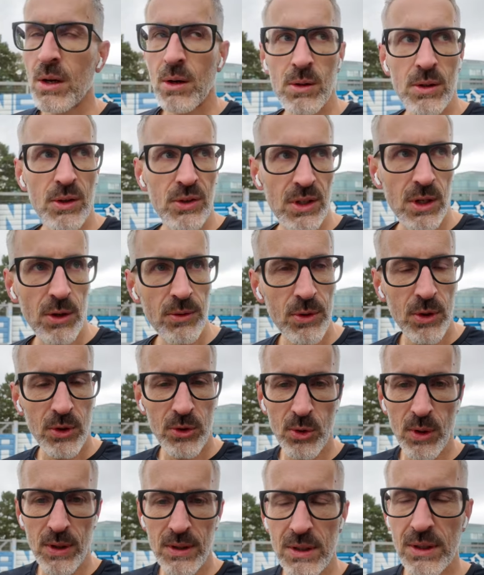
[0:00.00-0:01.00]
Und es hat
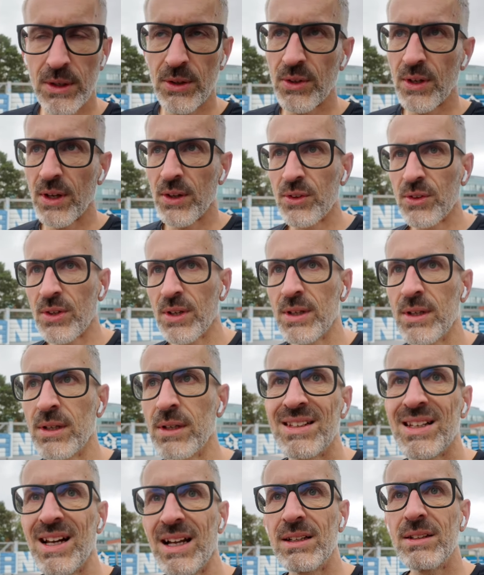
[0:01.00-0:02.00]
aufgehört zu regnen. Das heißt,
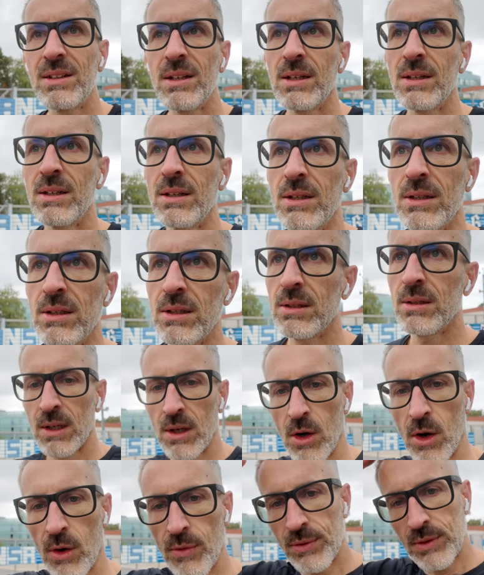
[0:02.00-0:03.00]
ich kann
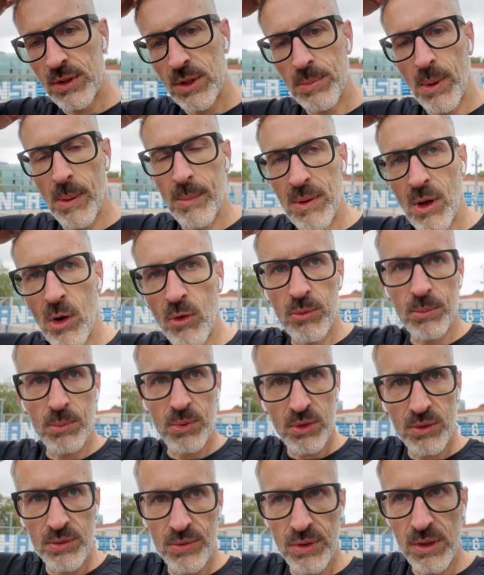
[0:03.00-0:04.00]
hoffentlich beim Laufen ein
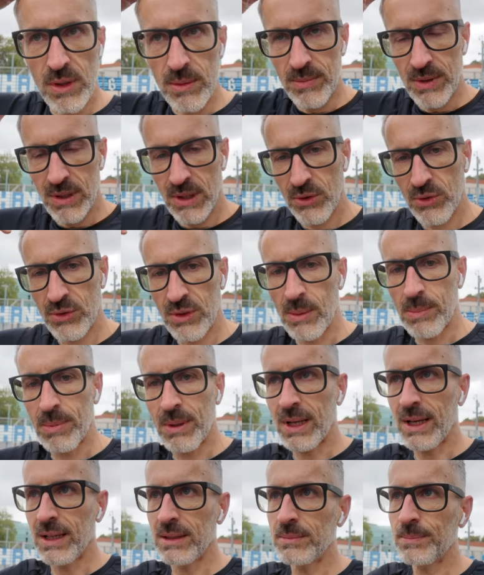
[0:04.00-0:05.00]
bisschen filmen, weil das ist der
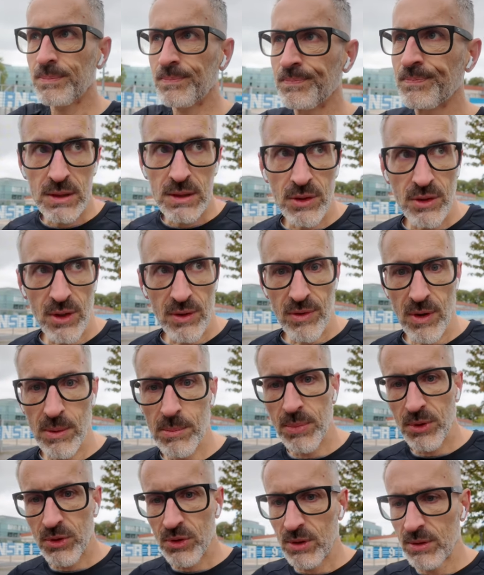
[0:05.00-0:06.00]
Plan. Dass ich einfach
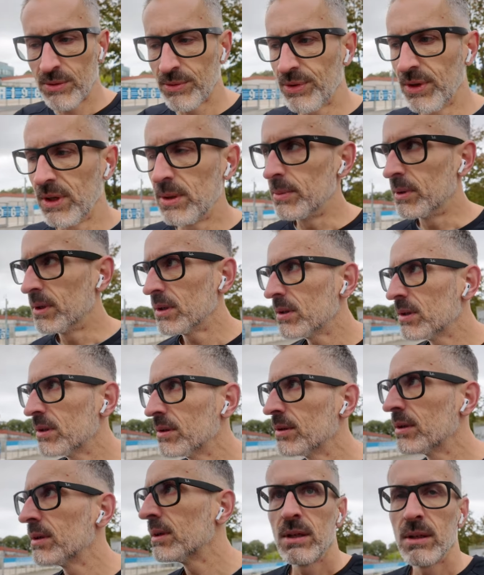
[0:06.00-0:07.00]
ein bisschen filme,
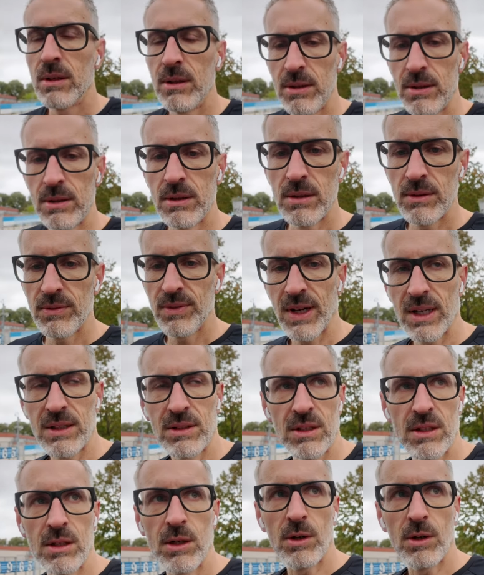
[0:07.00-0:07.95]
äh, während ich